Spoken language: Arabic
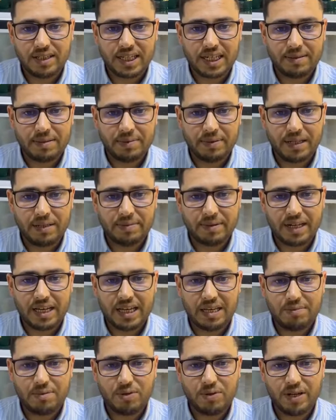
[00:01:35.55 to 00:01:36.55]
رباب
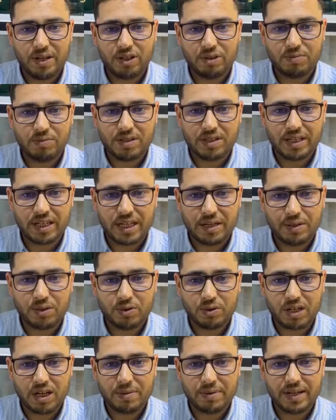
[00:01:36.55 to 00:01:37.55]
ابراهيمي وعليكم السلام
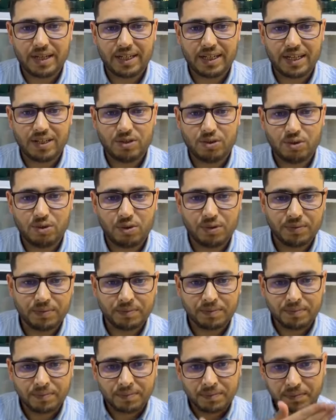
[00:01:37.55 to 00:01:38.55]
ورحمة الله وبركاته